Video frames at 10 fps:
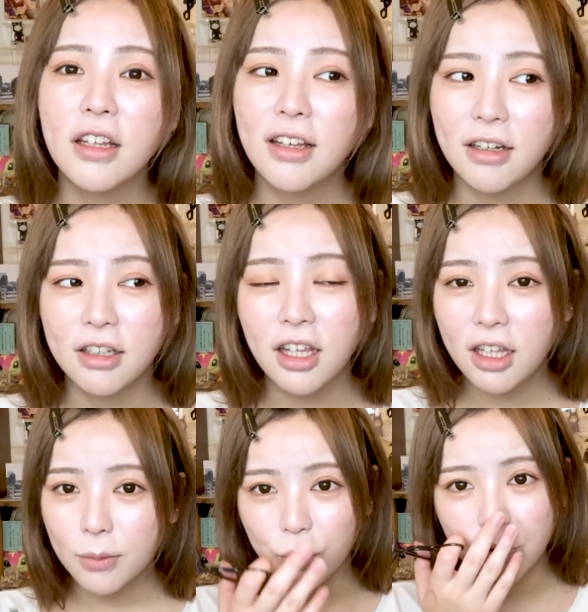なんか
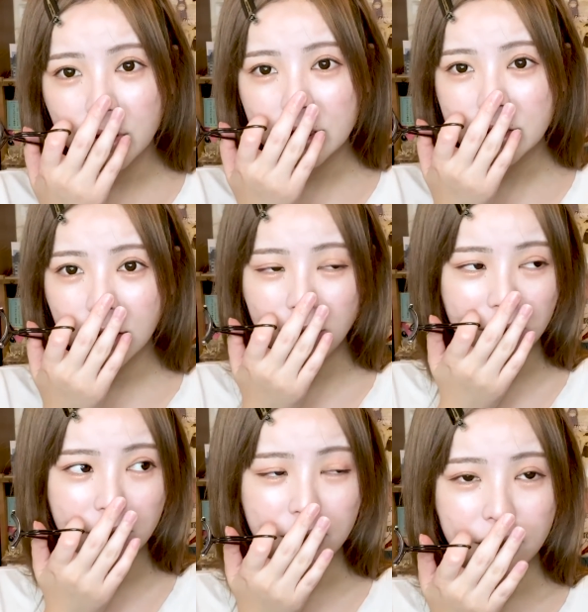ゲームし
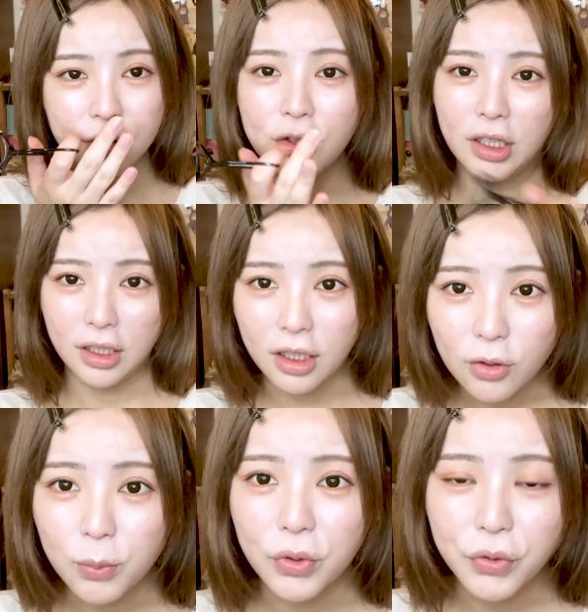てるんだけ
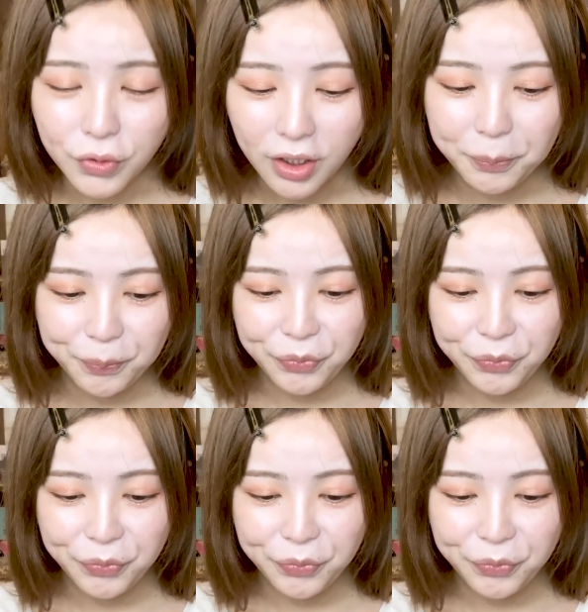ど、向こうが。